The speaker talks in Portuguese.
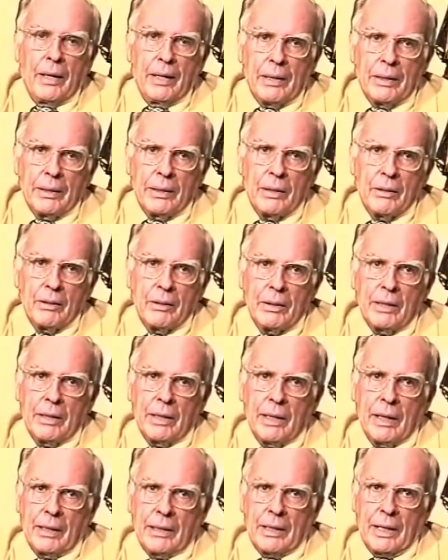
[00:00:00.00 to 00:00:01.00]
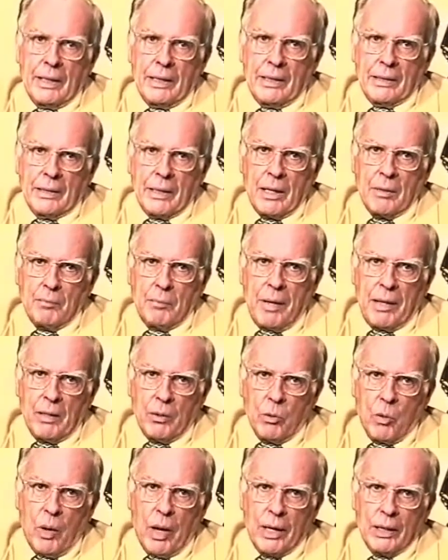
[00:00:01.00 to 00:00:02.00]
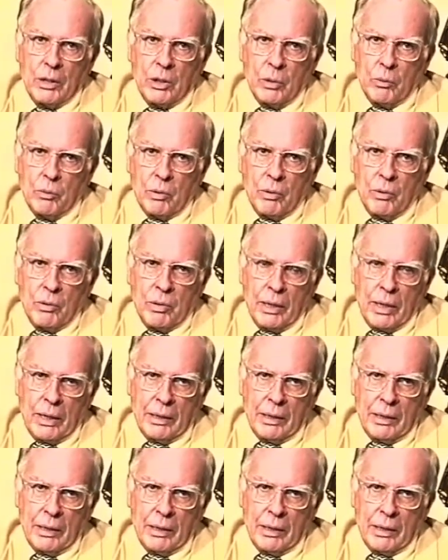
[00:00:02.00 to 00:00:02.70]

Então, se analisar bem o átomo,